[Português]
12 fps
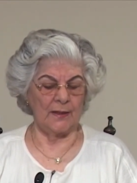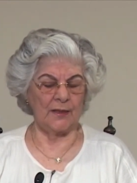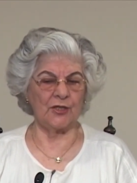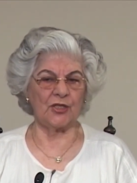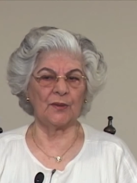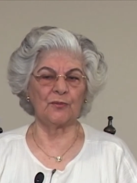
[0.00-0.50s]

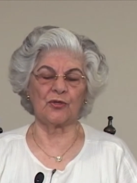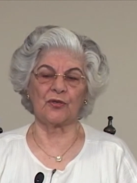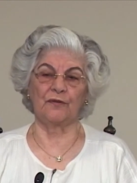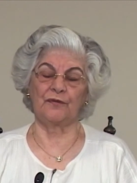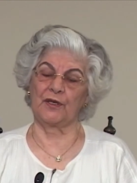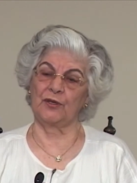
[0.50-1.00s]
Estamos
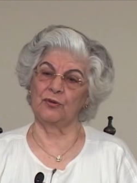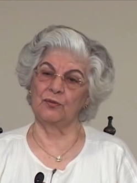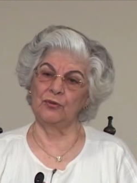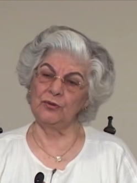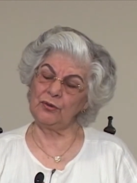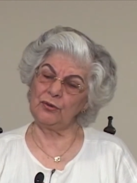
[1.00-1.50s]
sofrendo
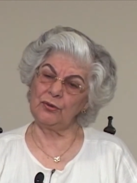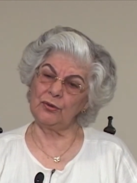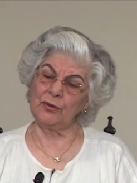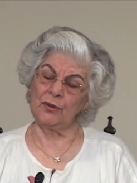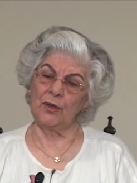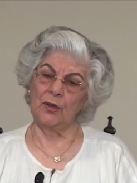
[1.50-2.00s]

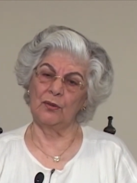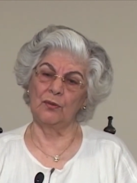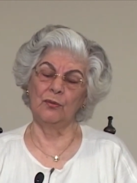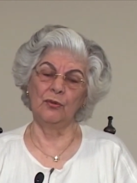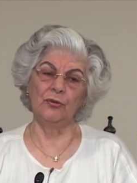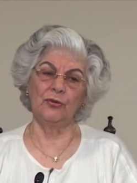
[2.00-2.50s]
muito, o
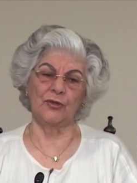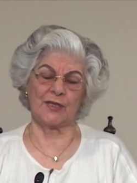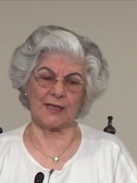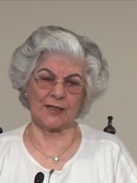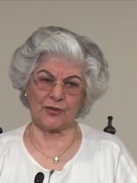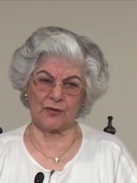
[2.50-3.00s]
mundo
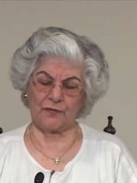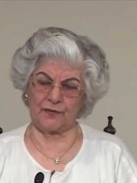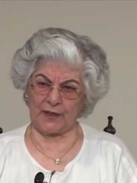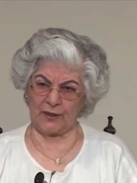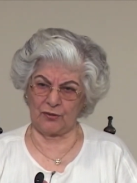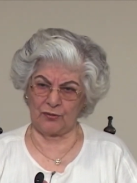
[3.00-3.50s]
está
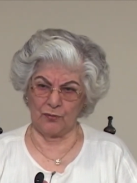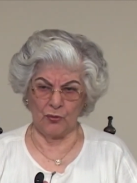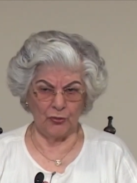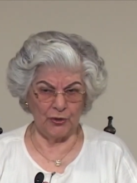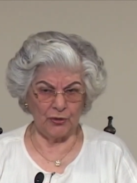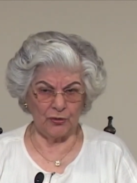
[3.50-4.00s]
sofrendo
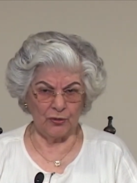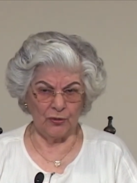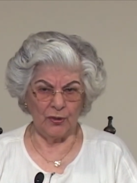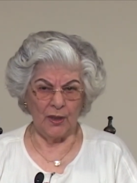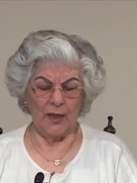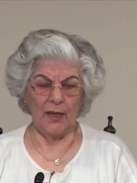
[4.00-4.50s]
muito,